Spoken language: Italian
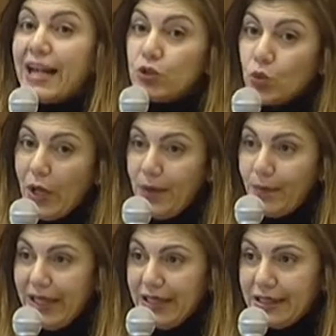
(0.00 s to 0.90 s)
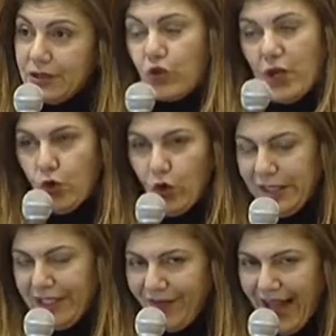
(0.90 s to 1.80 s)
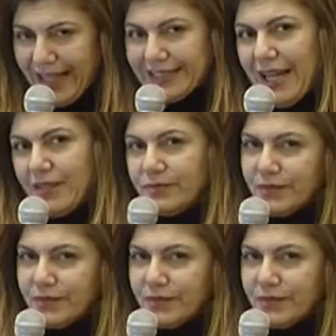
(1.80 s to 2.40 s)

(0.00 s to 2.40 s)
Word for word: attualmente, cioè coltivata